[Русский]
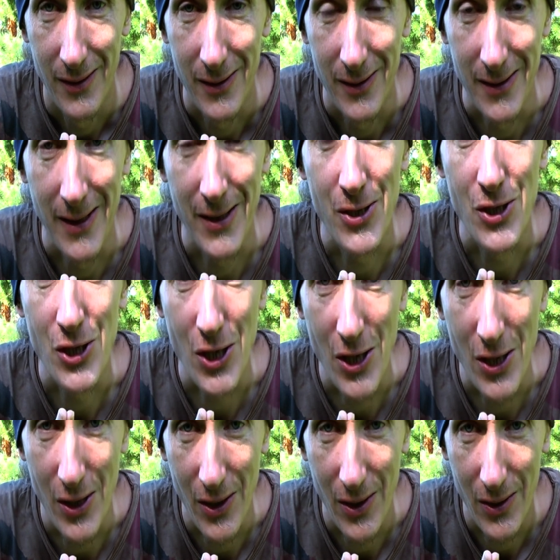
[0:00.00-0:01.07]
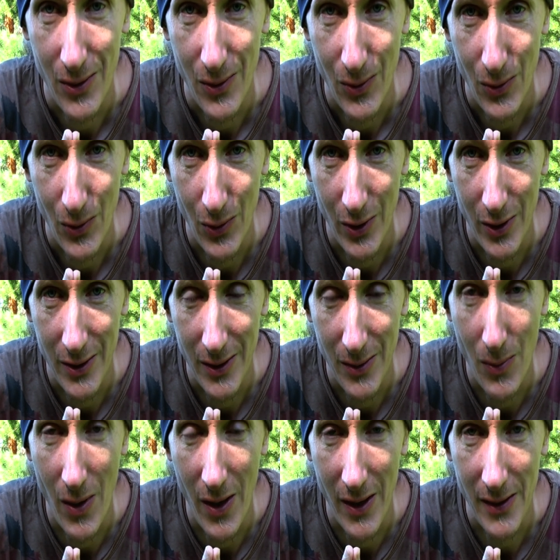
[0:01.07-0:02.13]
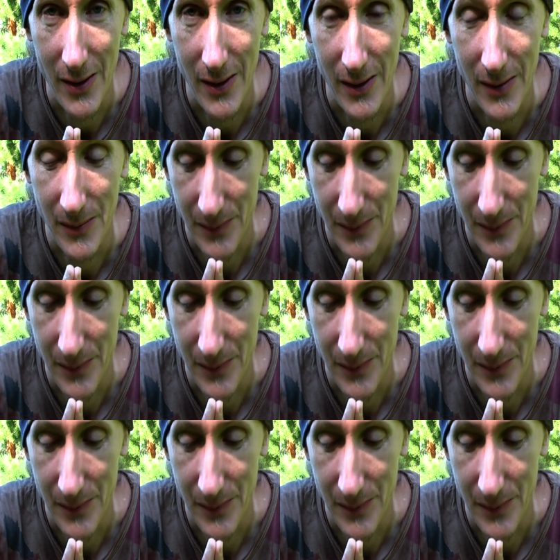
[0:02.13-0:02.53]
значение – у этой мантры.